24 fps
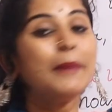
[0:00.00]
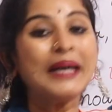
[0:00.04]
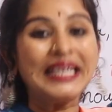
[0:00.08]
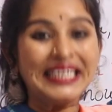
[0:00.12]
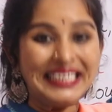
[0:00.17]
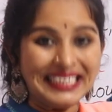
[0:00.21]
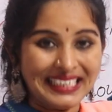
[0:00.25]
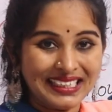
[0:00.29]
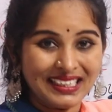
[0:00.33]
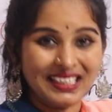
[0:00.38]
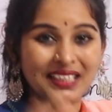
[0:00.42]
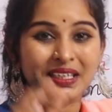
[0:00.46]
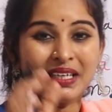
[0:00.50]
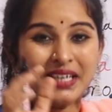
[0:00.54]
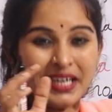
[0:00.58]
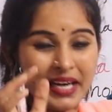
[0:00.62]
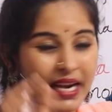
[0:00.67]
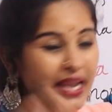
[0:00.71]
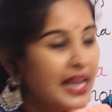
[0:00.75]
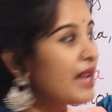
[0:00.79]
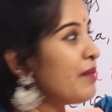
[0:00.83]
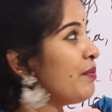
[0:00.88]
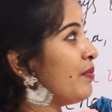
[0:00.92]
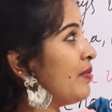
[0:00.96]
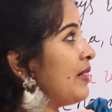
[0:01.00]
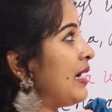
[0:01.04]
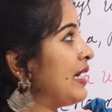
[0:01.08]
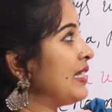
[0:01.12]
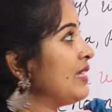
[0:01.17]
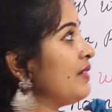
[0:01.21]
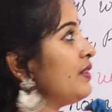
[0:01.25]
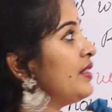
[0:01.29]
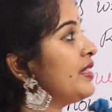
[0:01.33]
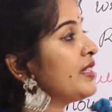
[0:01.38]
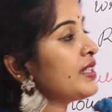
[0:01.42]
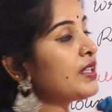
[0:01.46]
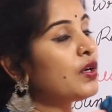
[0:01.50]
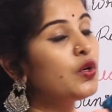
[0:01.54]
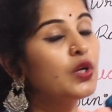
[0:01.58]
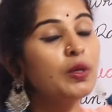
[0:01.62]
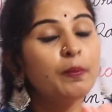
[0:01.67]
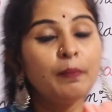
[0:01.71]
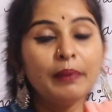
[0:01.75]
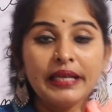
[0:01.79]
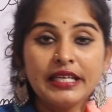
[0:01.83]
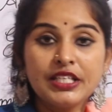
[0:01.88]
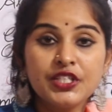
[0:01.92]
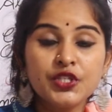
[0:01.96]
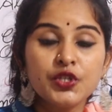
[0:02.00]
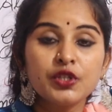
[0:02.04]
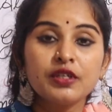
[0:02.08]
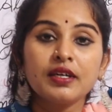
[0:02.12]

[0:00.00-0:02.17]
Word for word: పర్టికులర్ నేమ్ అదేవిధంగా ఒక ప్లేస్